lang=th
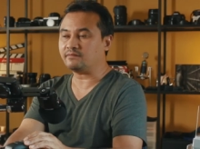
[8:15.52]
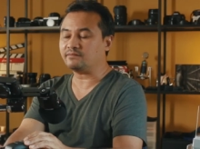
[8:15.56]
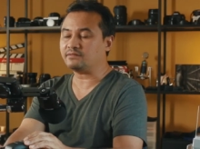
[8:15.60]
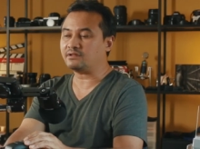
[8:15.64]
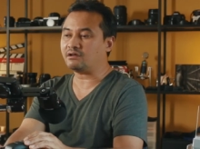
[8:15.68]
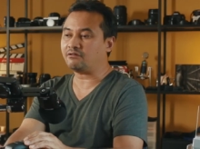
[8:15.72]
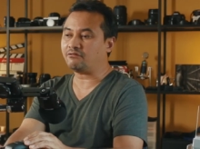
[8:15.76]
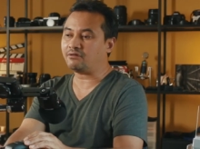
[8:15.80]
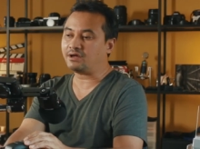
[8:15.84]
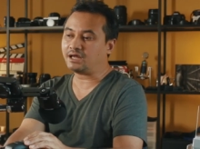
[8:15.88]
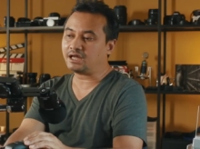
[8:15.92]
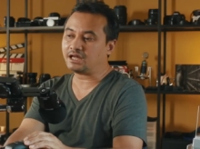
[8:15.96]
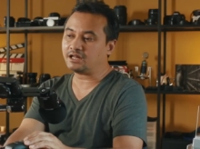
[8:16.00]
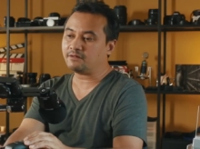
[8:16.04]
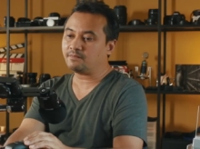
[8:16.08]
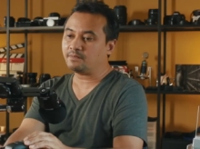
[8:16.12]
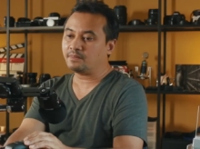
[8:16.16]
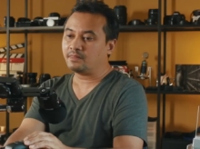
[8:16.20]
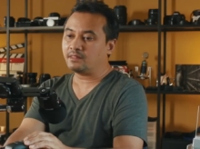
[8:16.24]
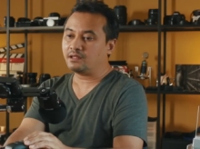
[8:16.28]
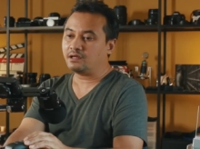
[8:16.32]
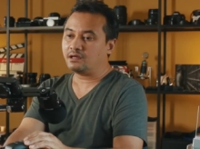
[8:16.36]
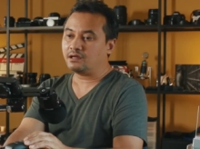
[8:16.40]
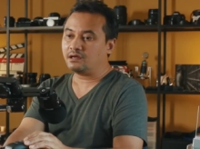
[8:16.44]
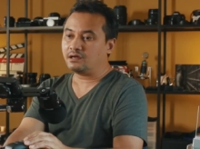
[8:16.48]
ครับแต่ว่า
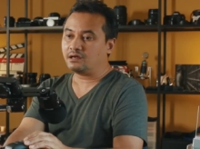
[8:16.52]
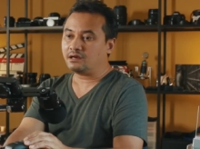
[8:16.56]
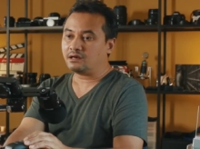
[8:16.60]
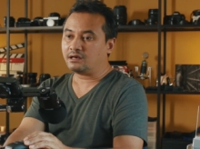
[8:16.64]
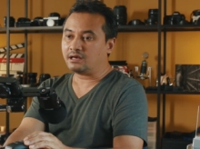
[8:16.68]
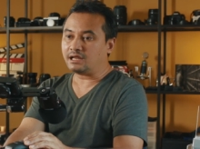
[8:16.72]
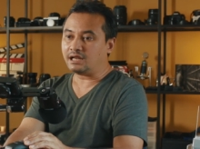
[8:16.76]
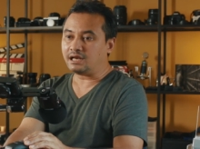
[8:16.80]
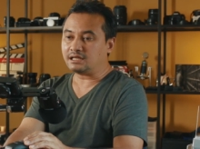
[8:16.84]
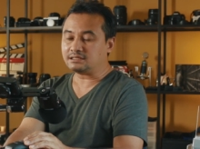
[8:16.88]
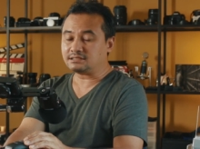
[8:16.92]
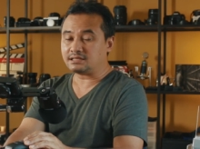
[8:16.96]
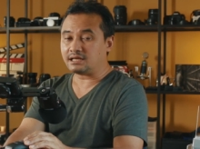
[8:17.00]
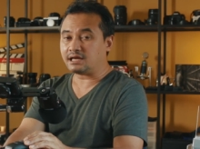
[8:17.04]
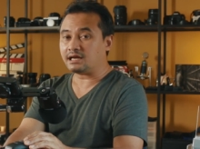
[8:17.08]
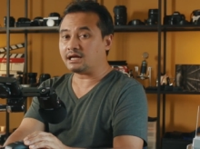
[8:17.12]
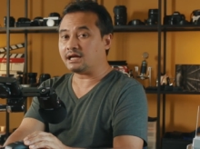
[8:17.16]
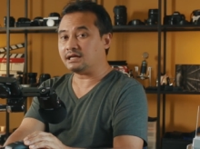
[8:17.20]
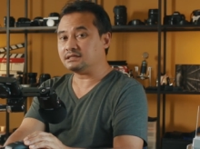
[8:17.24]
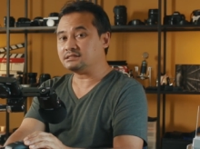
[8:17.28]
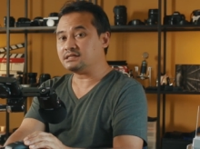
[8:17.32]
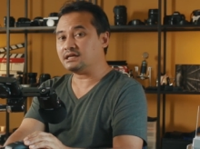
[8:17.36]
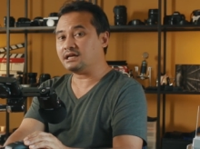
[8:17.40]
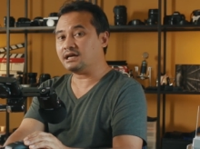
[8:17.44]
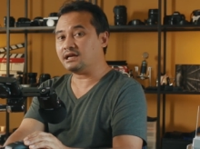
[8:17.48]
ในลักษณะ
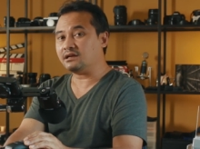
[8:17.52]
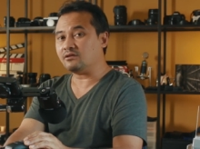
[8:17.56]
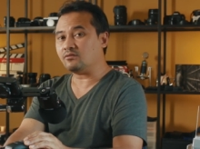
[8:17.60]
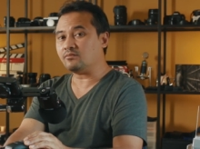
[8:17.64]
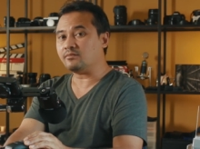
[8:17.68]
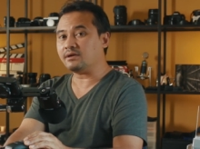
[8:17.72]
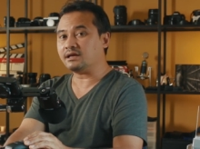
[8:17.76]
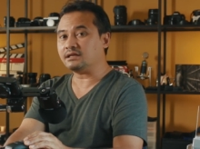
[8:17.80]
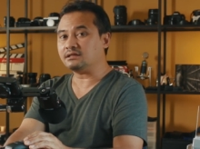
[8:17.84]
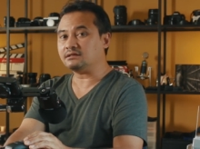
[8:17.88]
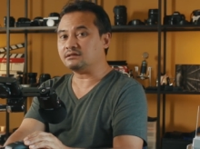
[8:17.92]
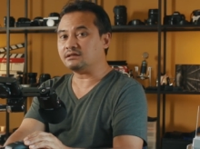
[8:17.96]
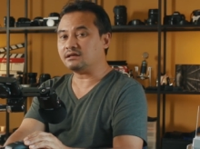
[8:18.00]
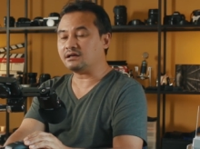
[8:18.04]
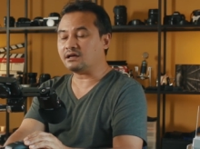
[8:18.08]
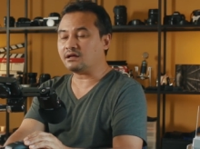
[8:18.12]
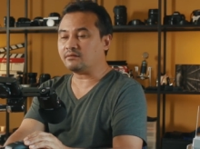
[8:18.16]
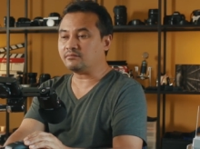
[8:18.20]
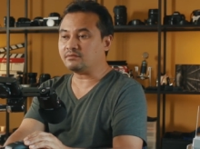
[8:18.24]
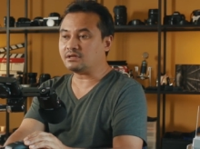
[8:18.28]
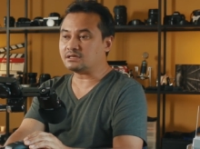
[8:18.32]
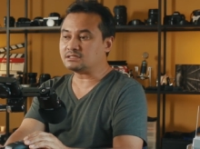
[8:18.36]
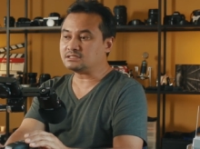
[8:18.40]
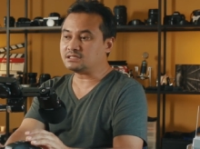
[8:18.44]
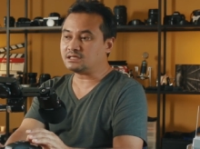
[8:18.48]
การใช้งานของมันนะครั
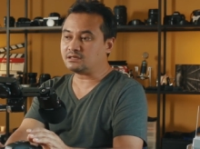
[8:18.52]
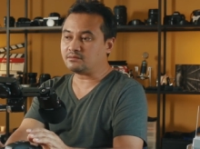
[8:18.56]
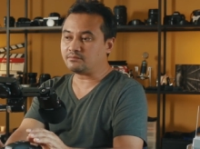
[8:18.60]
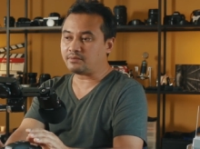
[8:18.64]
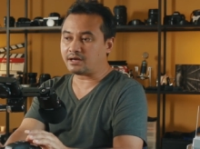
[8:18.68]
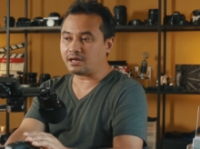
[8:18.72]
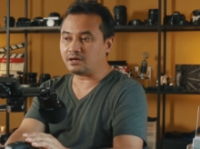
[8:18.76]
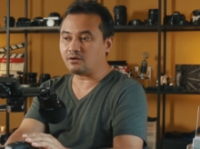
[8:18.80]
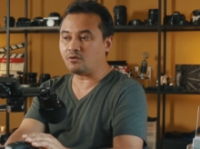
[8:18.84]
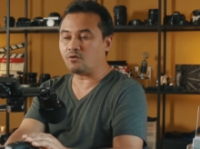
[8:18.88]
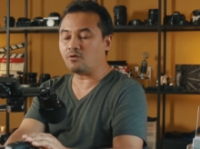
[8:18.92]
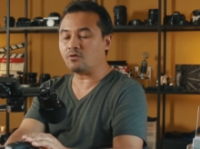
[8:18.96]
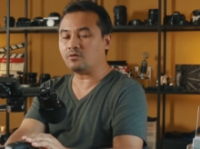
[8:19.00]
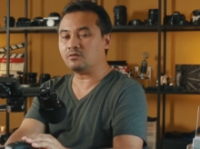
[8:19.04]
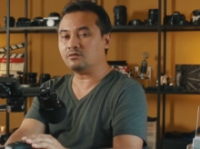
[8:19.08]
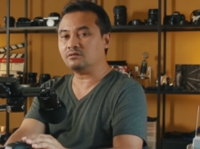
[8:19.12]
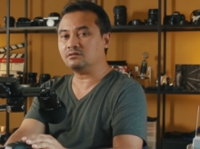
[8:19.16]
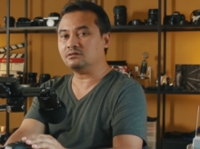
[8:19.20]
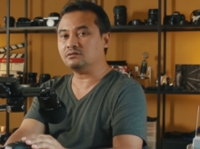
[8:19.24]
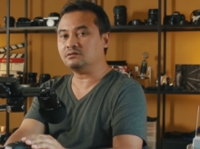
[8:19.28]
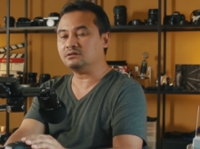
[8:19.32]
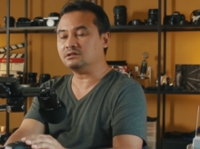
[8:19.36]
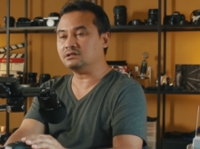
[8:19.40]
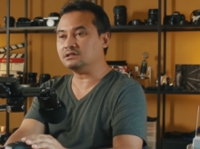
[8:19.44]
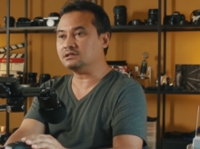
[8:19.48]
บอย่างเช่น1 6 0 0
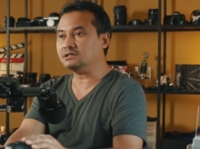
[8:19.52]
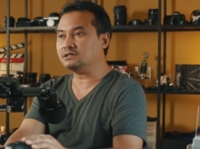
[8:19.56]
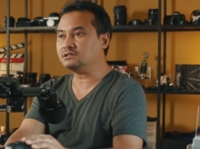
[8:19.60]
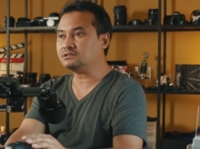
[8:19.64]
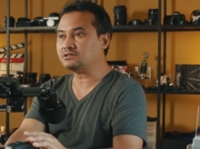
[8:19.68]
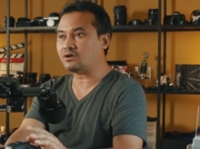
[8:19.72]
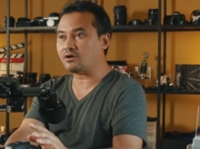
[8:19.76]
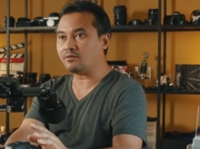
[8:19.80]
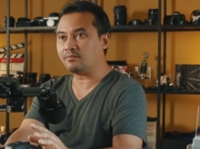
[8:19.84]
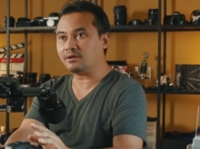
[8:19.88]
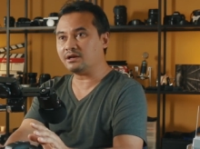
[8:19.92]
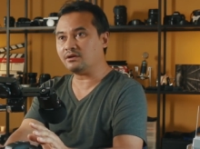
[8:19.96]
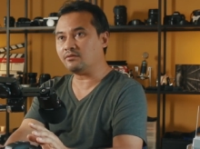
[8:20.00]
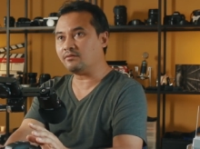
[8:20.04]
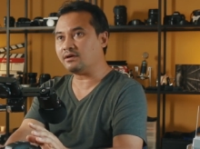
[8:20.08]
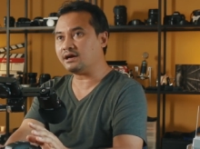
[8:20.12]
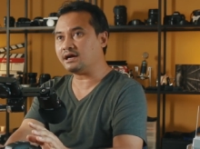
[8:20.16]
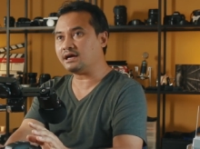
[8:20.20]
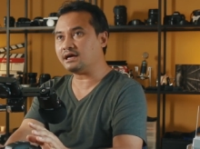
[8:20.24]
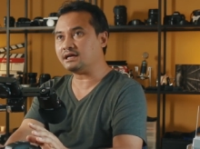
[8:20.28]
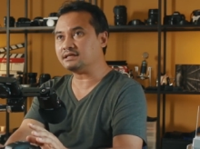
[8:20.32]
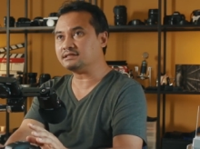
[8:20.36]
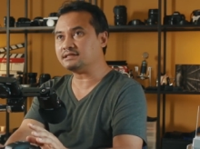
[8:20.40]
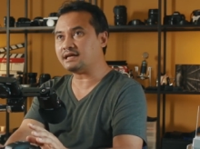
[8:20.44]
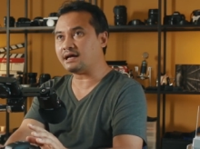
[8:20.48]
หรือ 2,000 ก
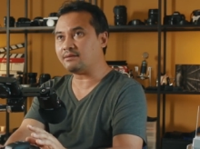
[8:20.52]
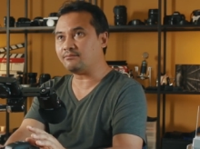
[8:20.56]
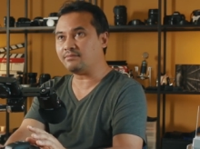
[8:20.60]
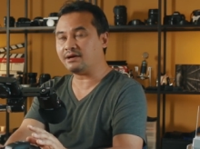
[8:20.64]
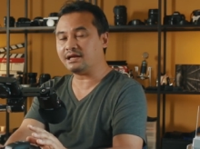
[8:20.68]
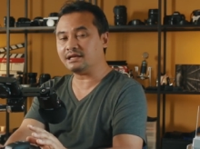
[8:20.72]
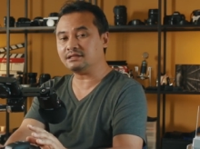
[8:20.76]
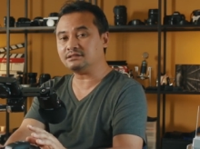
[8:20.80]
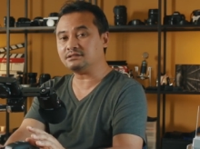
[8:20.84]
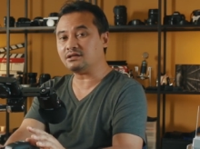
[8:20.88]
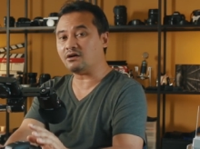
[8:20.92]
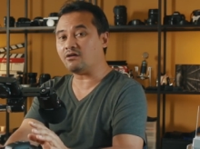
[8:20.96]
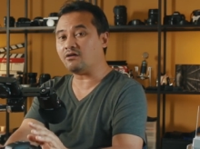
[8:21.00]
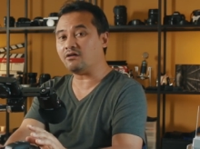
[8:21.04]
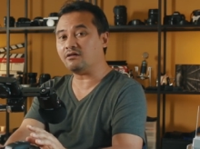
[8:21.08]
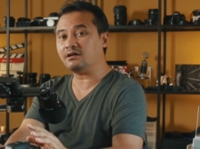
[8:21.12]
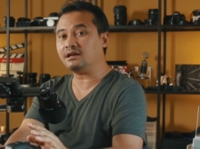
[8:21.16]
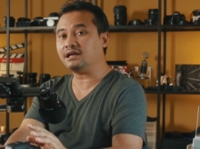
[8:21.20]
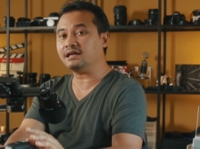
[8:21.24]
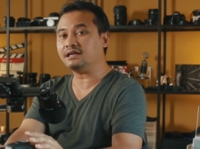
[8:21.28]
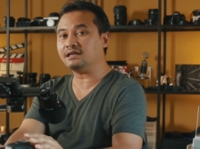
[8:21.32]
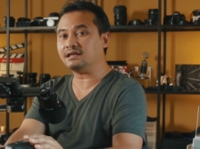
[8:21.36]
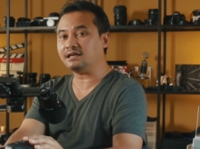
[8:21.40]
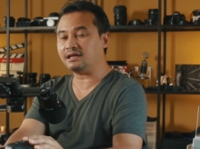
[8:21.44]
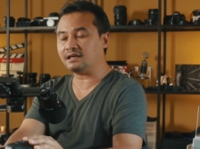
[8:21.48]
ว่า3,002
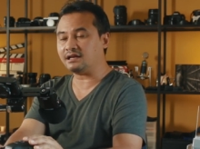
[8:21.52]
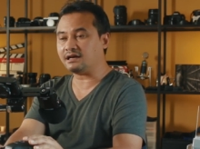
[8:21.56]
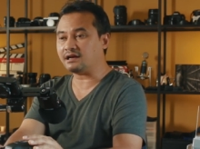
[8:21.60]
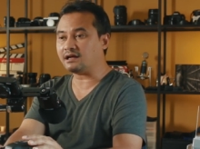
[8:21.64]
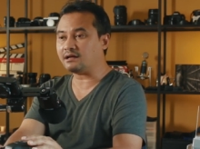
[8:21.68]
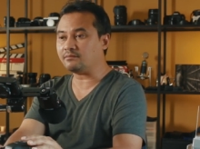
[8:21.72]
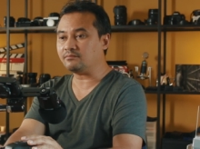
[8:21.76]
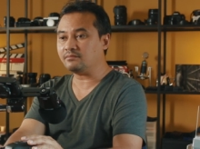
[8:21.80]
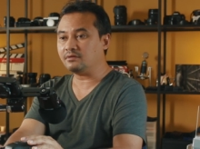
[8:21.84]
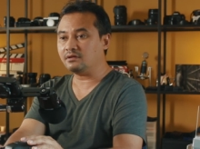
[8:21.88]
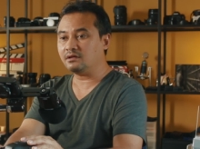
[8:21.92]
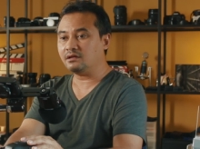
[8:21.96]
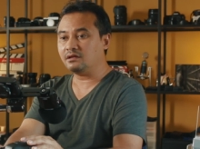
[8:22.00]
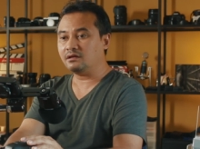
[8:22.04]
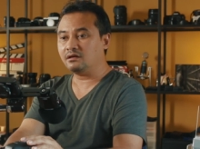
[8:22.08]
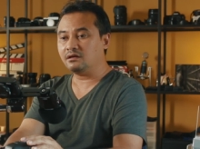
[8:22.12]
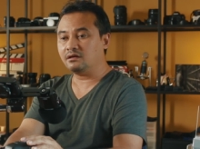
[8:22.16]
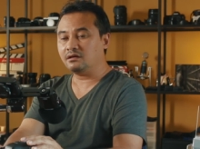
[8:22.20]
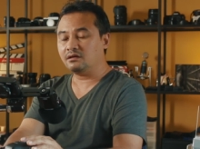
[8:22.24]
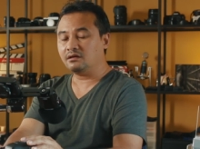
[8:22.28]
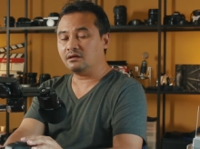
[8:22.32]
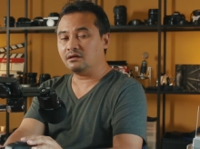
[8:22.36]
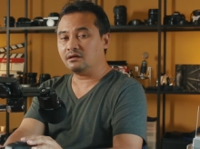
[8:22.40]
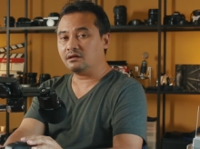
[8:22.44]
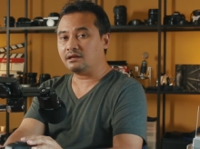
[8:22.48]
อะไรอย่างเงี้ยนะครับ
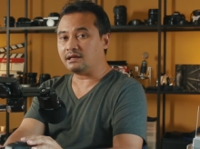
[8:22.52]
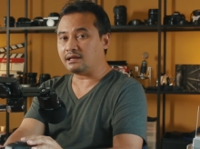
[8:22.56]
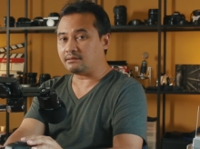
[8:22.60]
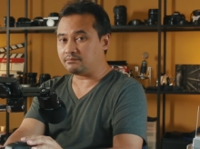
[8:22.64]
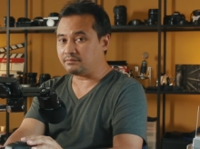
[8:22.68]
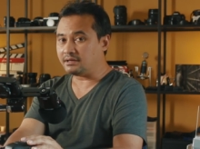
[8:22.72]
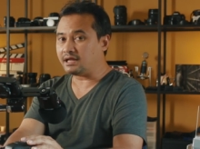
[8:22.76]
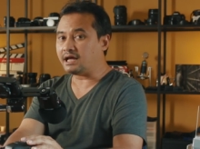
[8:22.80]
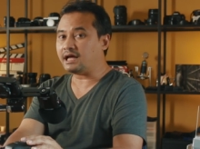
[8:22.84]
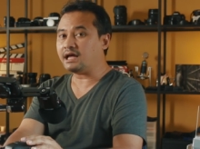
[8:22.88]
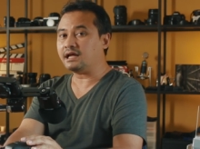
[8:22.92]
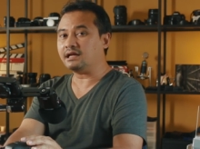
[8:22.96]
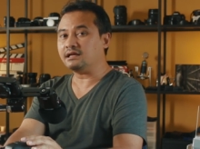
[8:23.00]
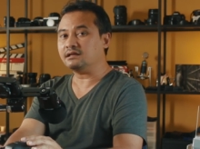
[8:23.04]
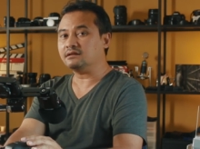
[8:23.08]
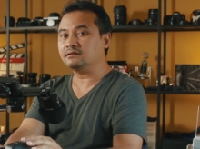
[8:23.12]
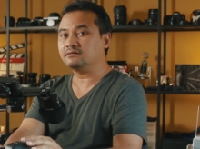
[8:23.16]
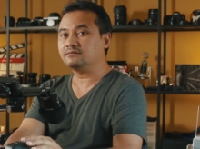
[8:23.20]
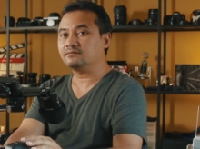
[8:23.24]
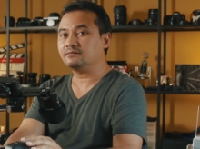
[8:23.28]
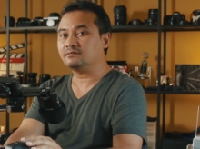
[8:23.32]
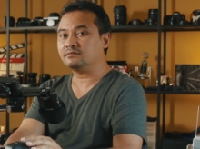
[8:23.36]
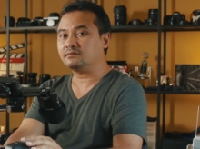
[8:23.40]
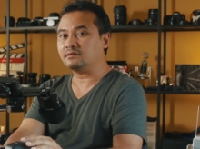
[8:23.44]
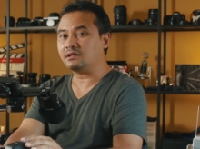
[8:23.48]
รับได้
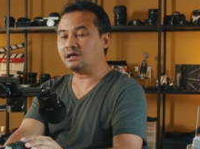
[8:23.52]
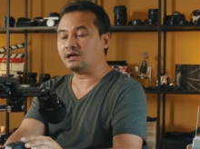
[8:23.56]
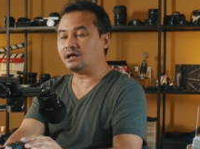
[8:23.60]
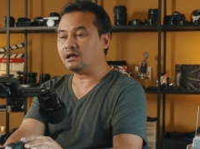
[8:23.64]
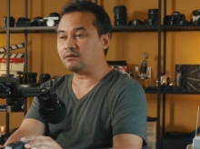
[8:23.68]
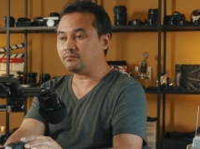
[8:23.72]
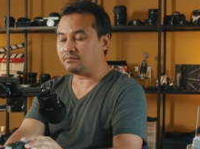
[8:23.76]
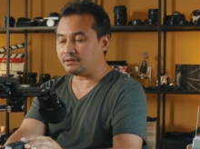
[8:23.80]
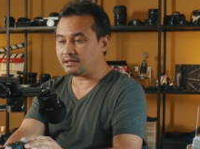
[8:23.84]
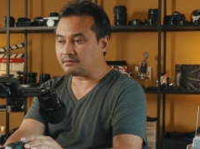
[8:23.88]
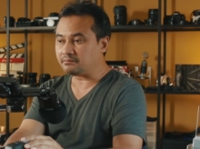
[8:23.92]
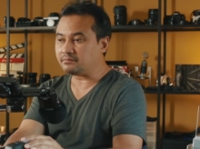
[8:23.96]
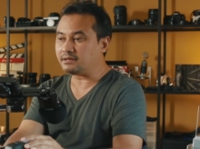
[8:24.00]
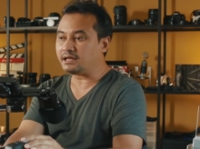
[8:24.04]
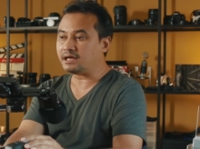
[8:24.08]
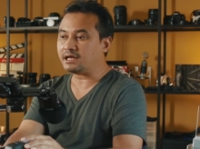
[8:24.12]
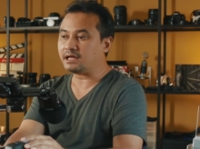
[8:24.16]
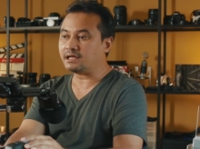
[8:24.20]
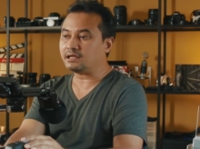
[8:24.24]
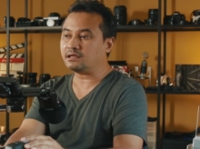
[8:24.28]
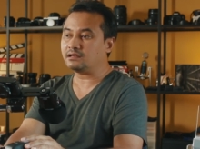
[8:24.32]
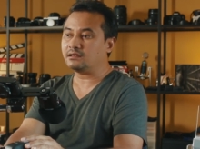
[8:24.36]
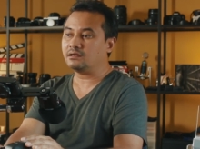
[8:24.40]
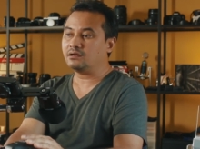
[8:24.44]
นะครับ รับได้